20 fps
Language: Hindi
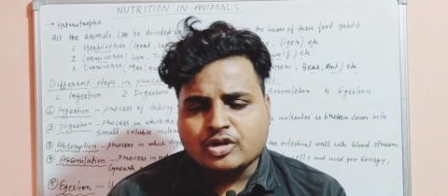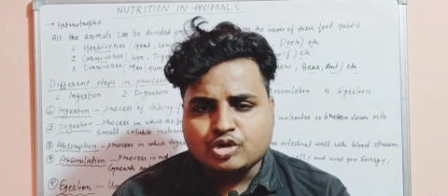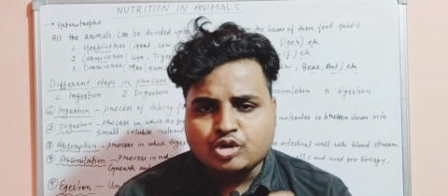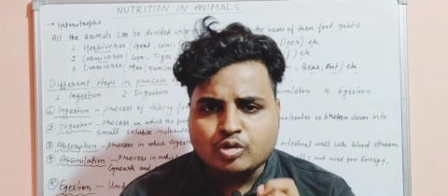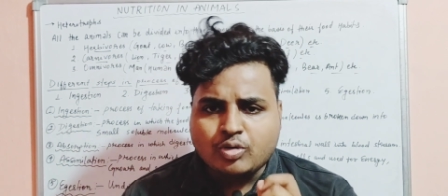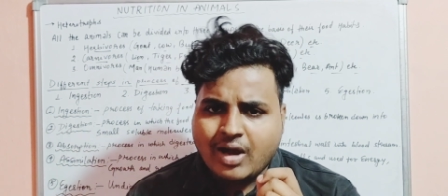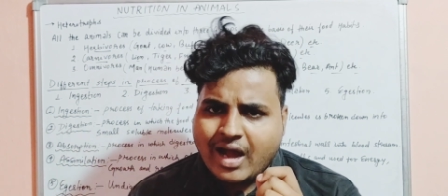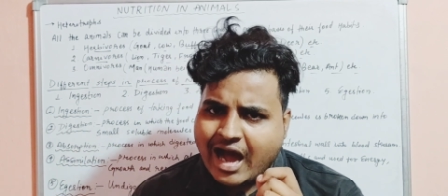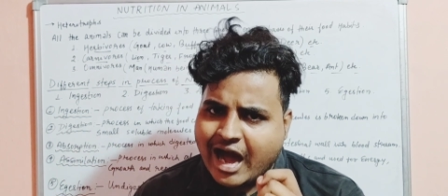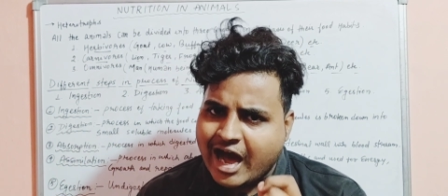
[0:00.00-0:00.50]

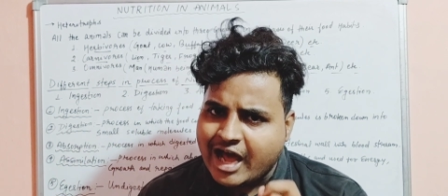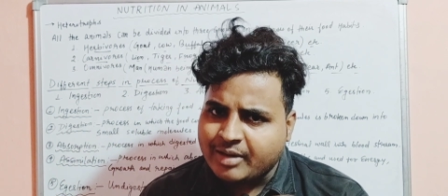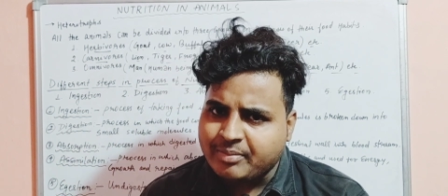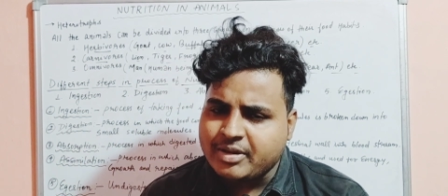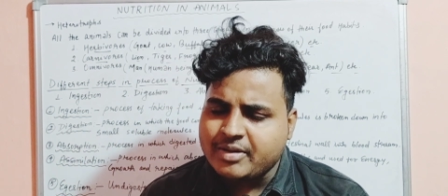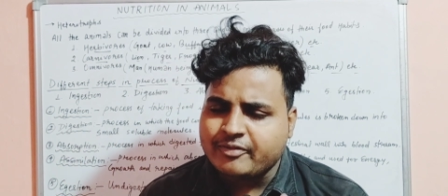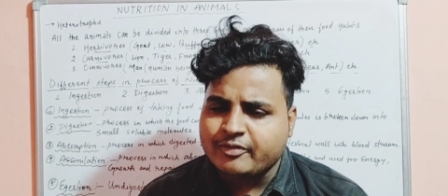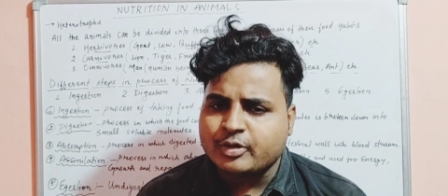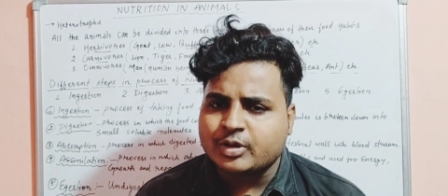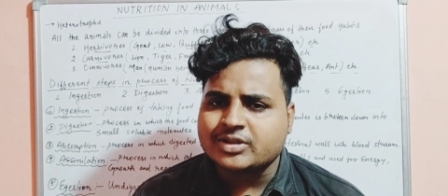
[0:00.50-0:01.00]
जो
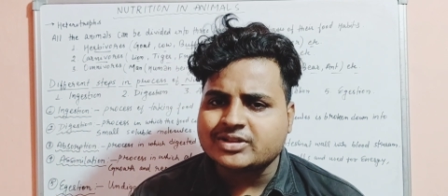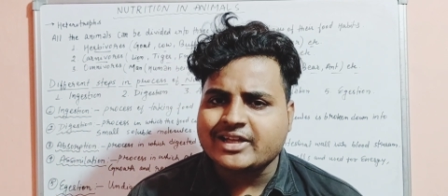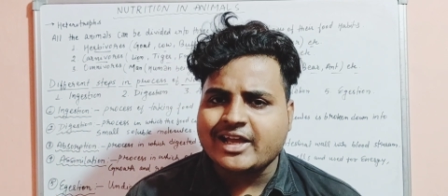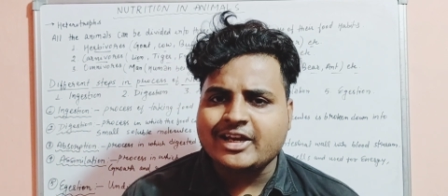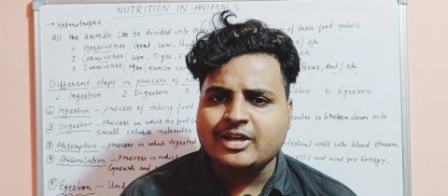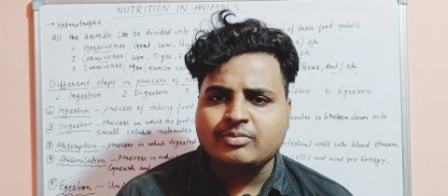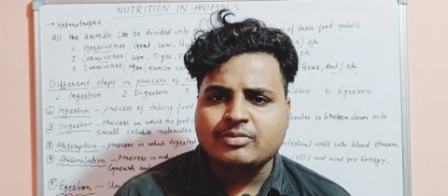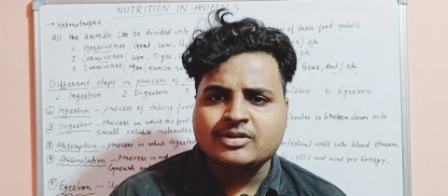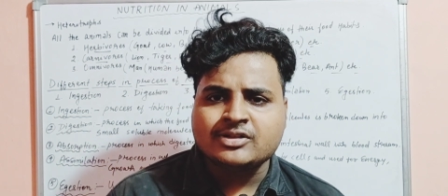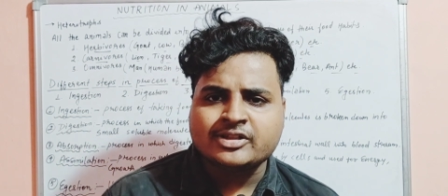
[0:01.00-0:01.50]
हार्बी
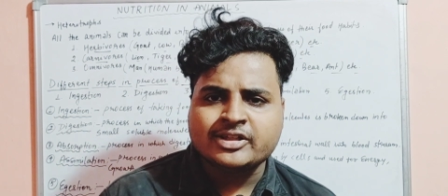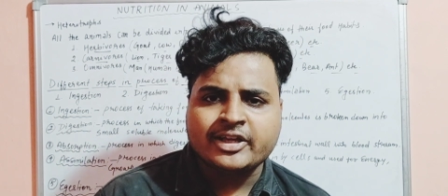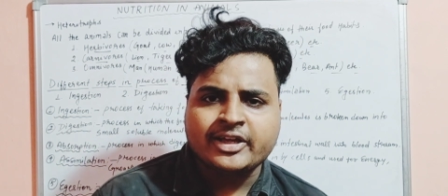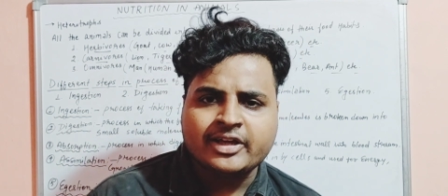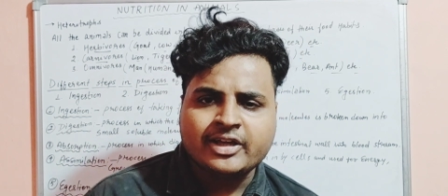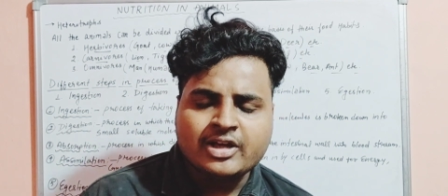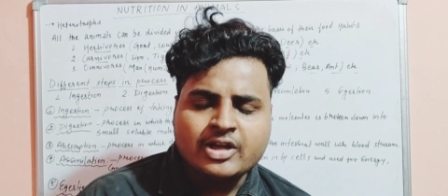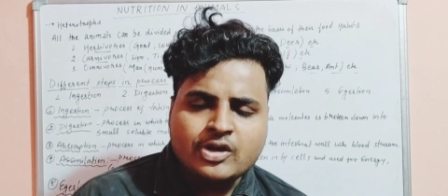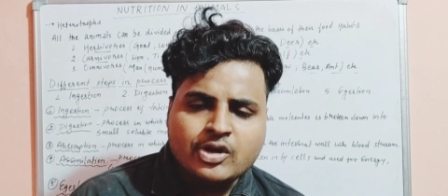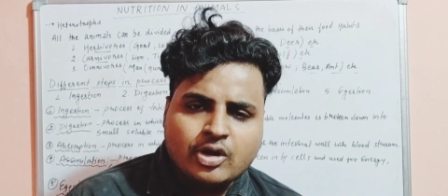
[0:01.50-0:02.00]
एनिमल्स
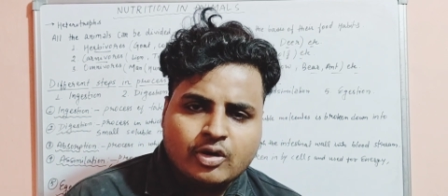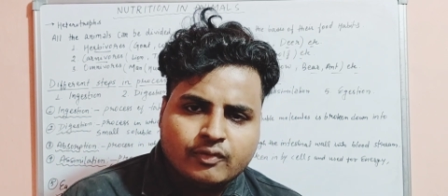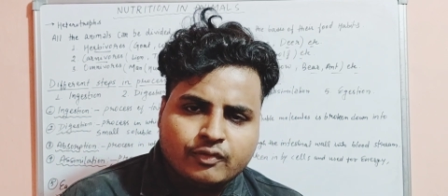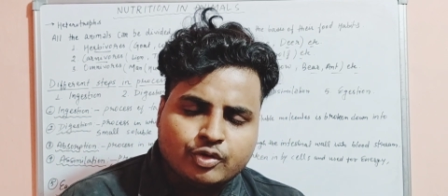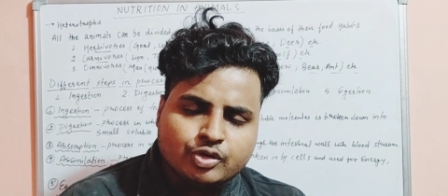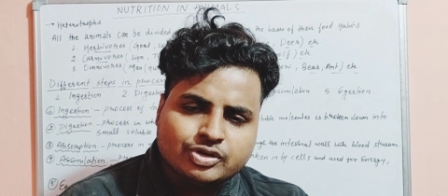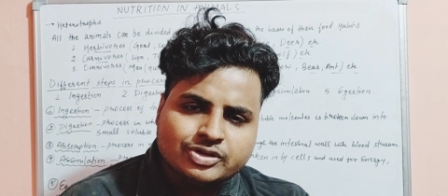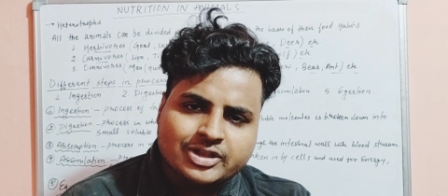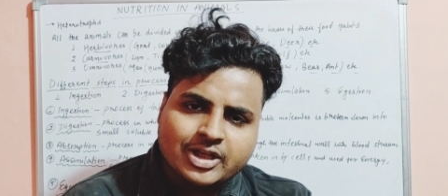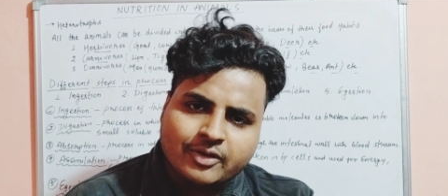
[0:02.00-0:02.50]
है
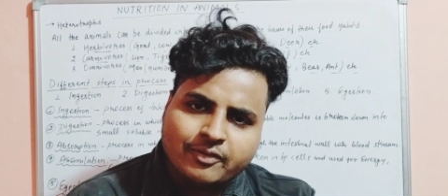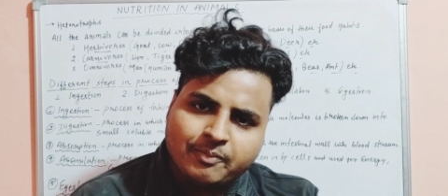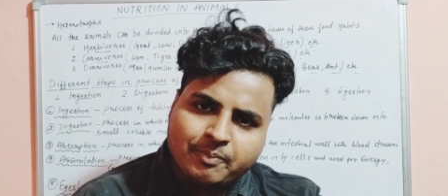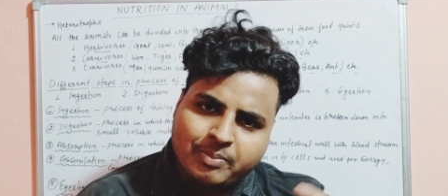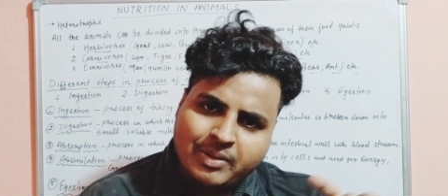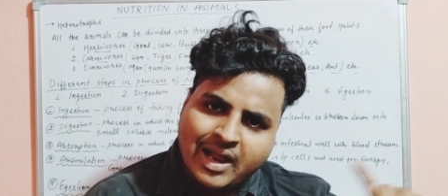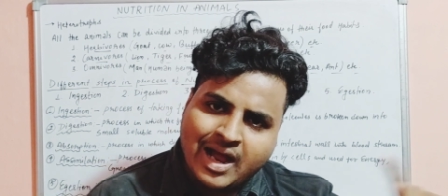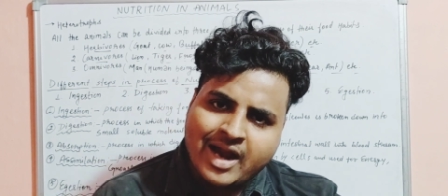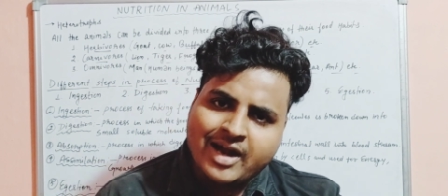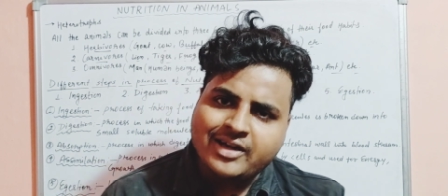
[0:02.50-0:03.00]
वो सिर्फ
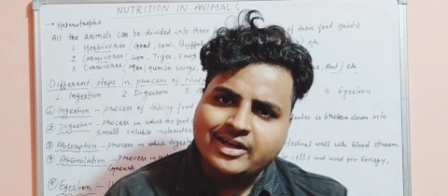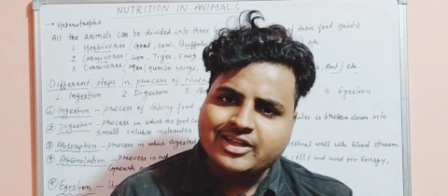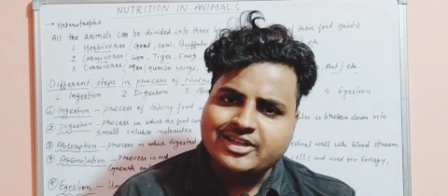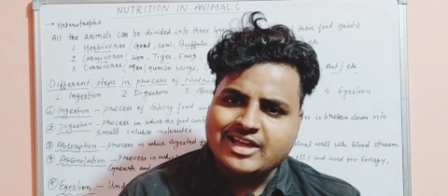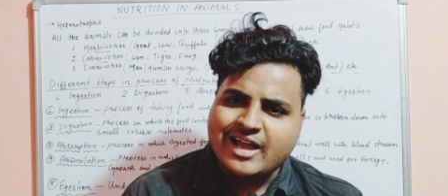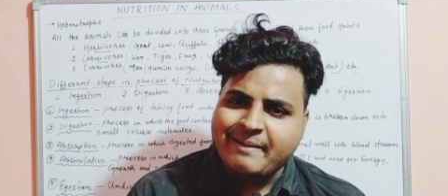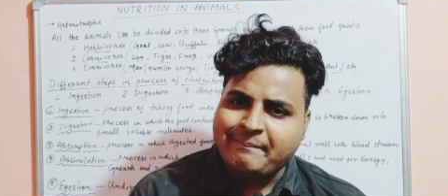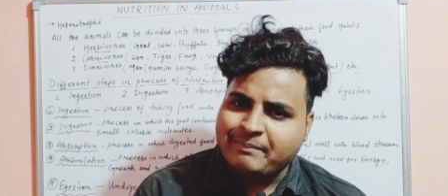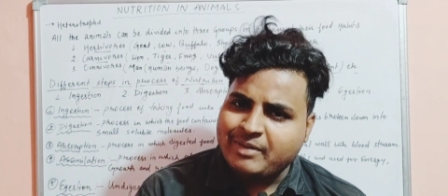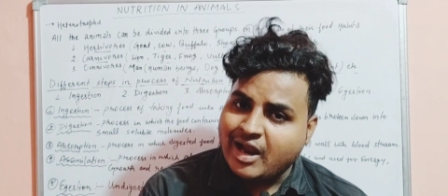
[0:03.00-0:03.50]
प्लांट
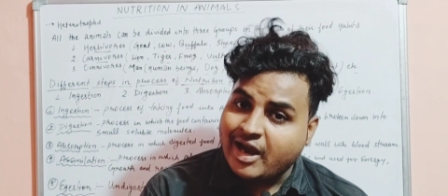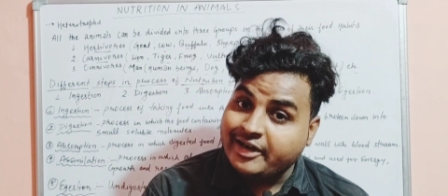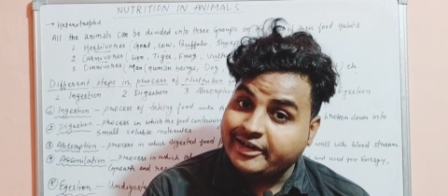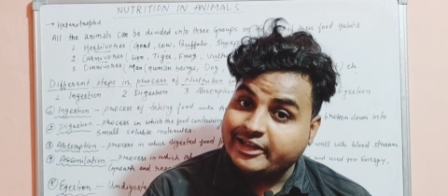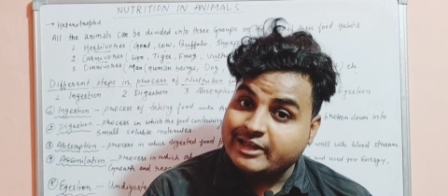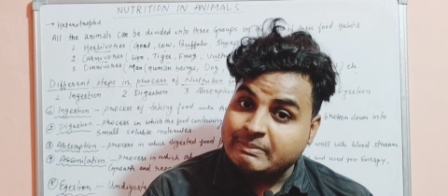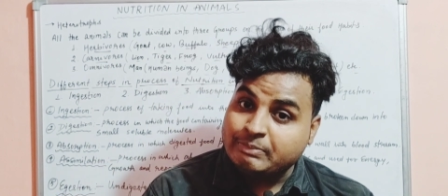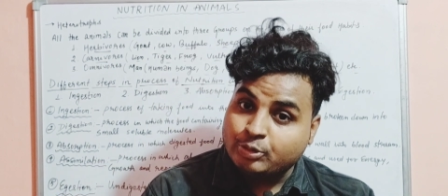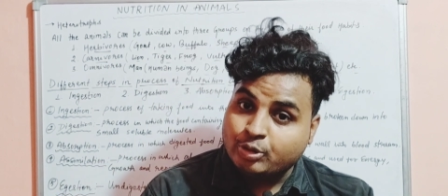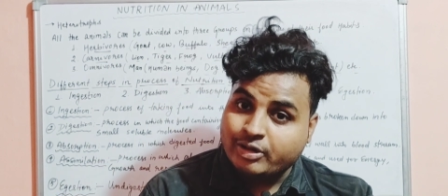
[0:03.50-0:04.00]
या
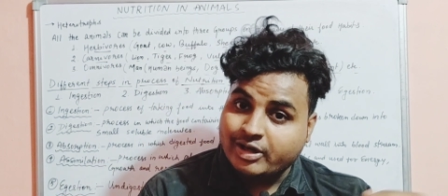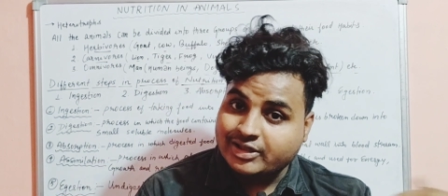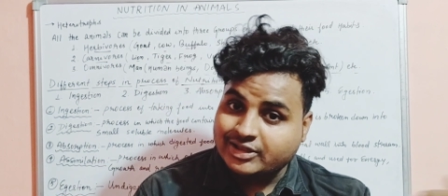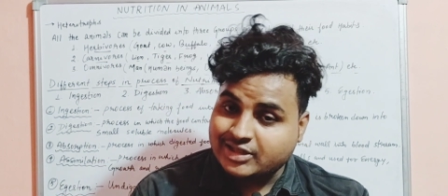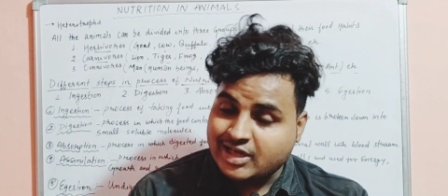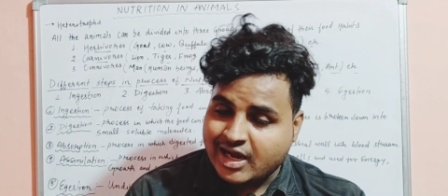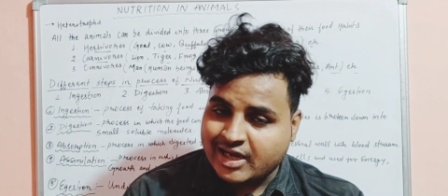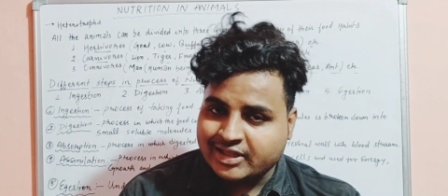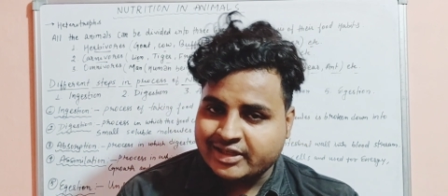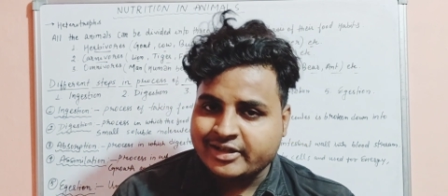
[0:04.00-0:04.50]
प्लांट के
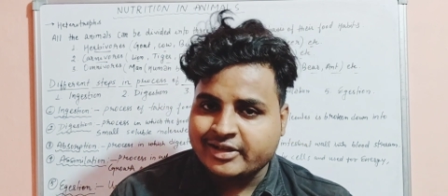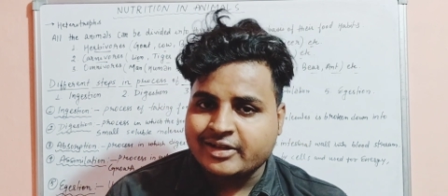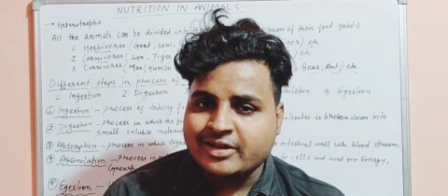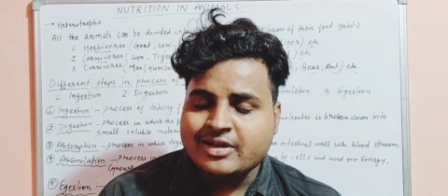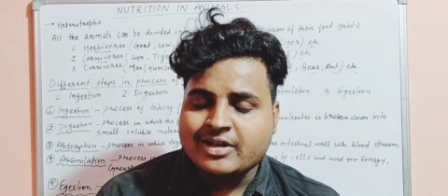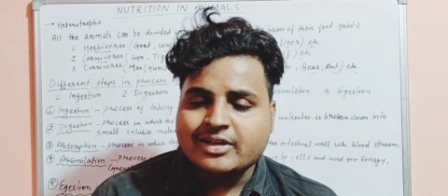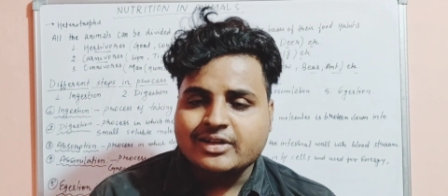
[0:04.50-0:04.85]
प्रोडक्ट खाएगा